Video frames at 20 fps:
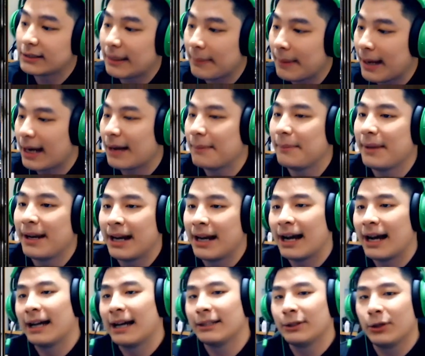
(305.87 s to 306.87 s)
nggak usah makan biar
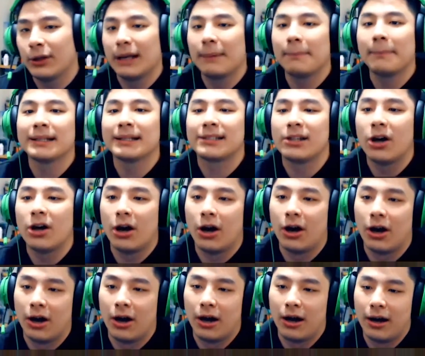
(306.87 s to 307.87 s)
nggak ngantuk lemes
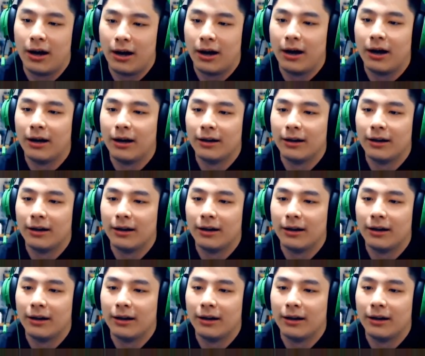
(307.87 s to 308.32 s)
dong